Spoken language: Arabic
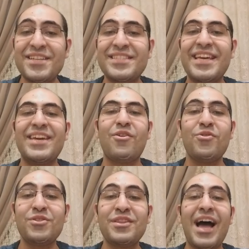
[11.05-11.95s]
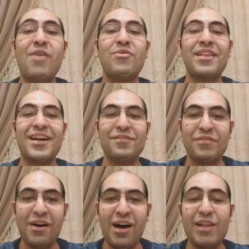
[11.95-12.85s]
زي الرضع
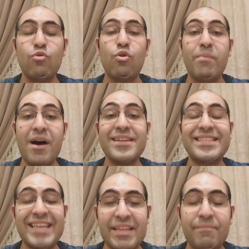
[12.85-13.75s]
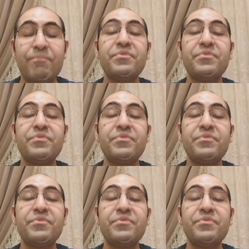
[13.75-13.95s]
والاطفال وكبار السن